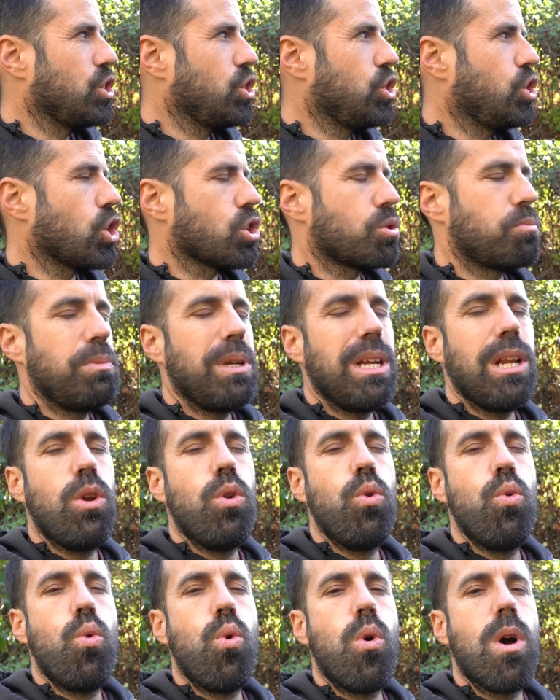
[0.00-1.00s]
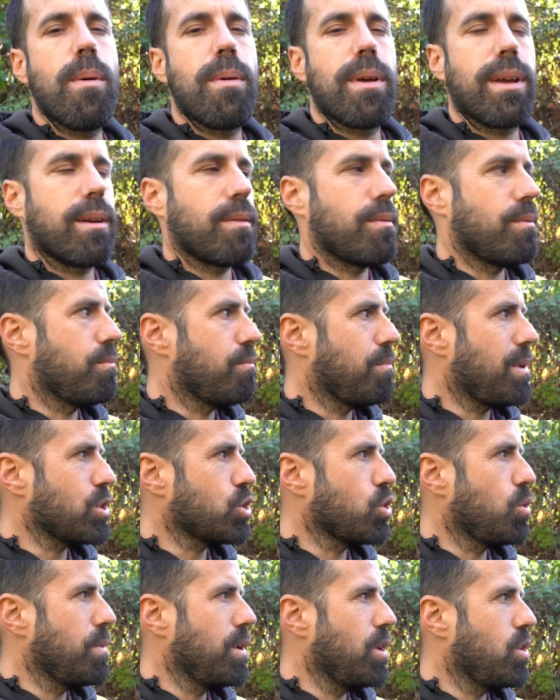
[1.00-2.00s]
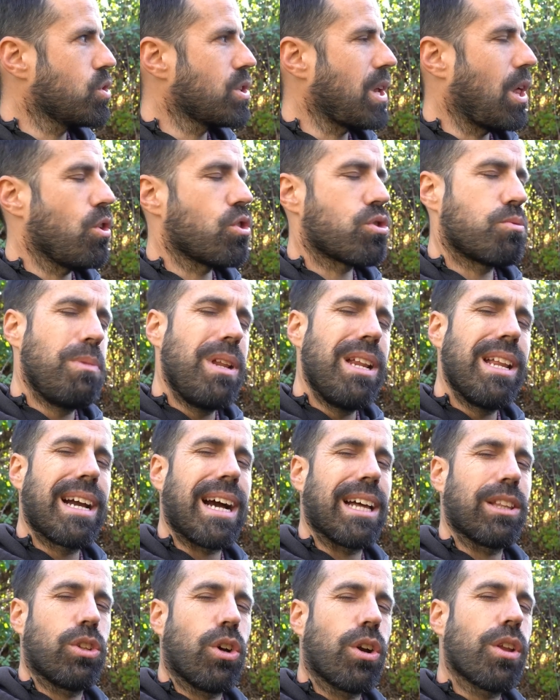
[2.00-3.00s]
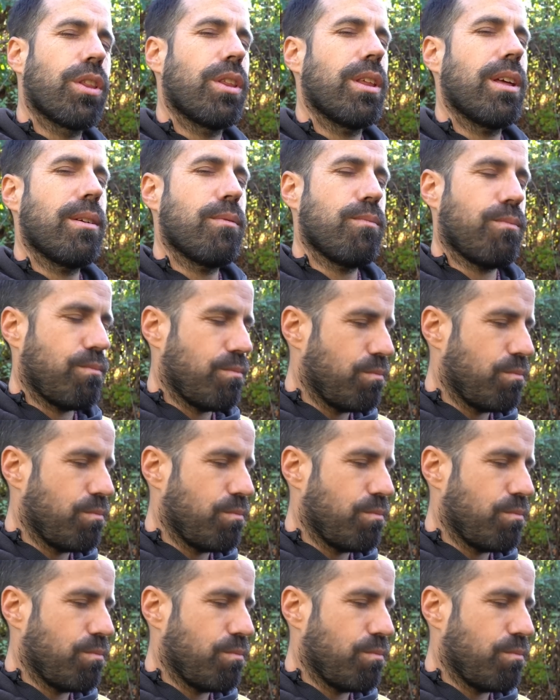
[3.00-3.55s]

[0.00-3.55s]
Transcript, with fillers: 2009 más o menos a 2014,